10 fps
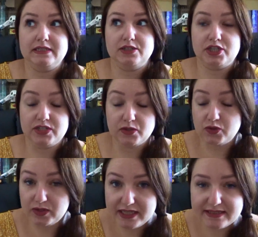je
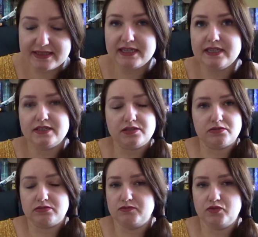le lisais et
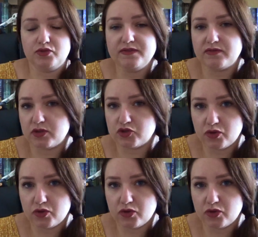je, me suis dit, va falloir que je le